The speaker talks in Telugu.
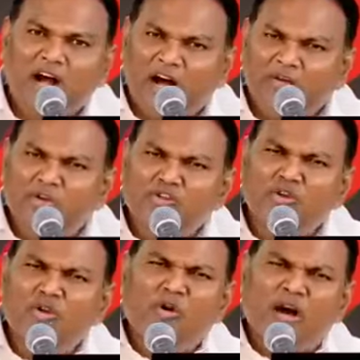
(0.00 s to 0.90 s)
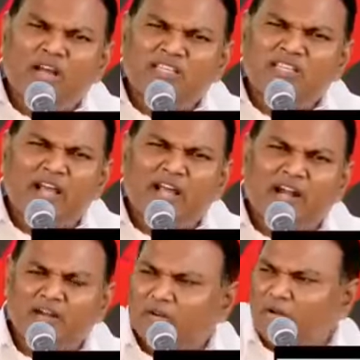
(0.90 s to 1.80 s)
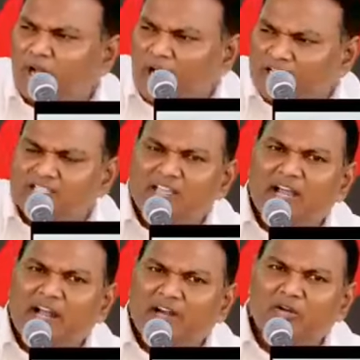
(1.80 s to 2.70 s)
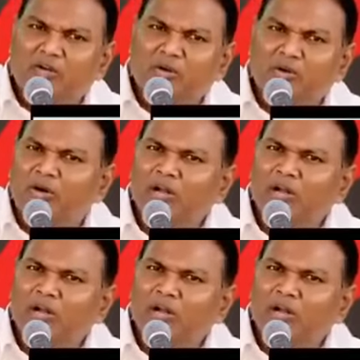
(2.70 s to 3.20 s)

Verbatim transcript: ఆ రోజుల్లో ఆసియా ఖండంలో ఆసియా ఖండంలో